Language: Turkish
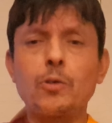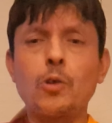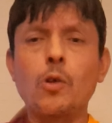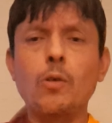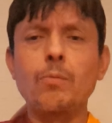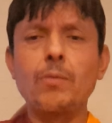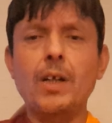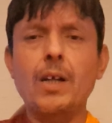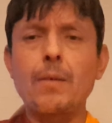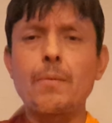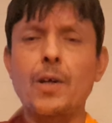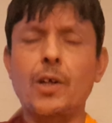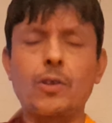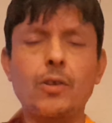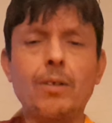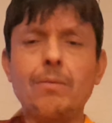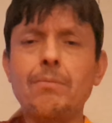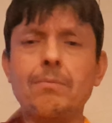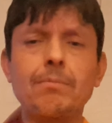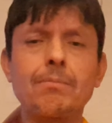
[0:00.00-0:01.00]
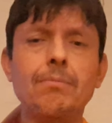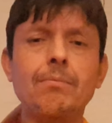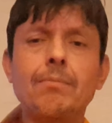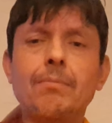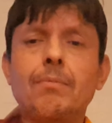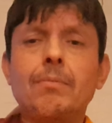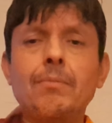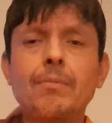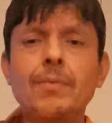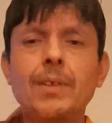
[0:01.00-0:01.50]
yorumlara bakıyorum.
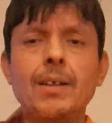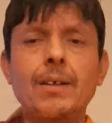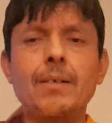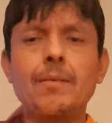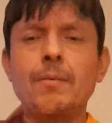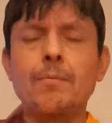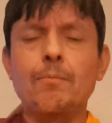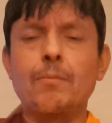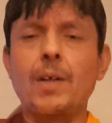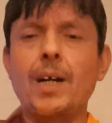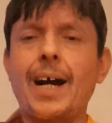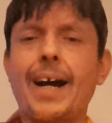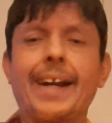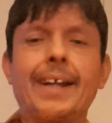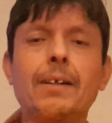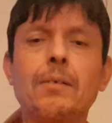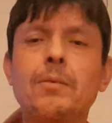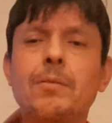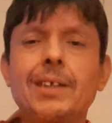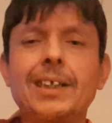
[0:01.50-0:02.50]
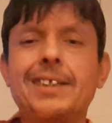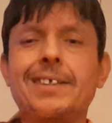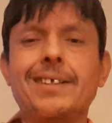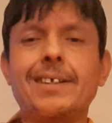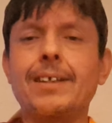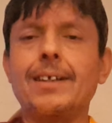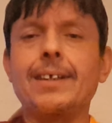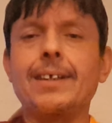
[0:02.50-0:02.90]
Hani hiç